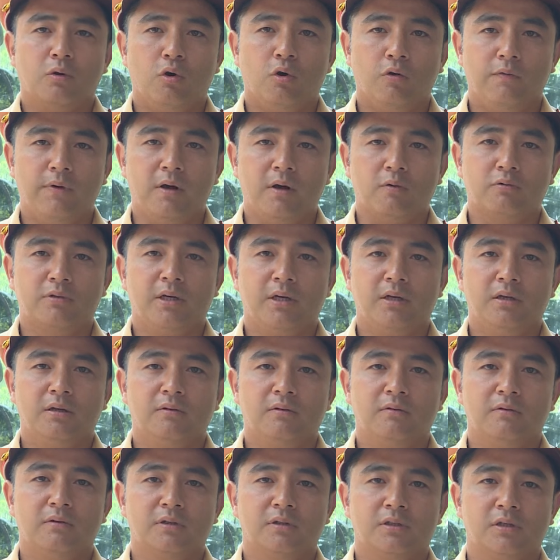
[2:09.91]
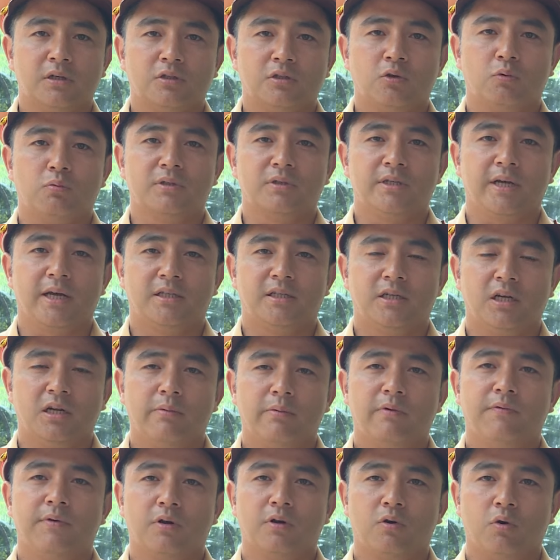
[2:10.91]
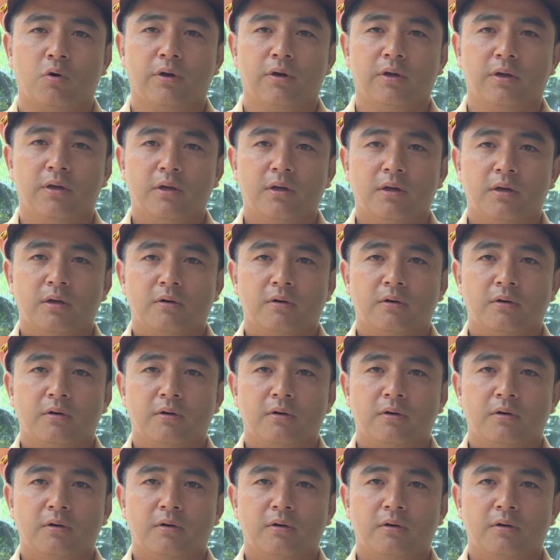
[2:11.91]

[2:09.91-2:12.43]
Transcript: đối với học sinh sử dụng xe trên 50 phân khối,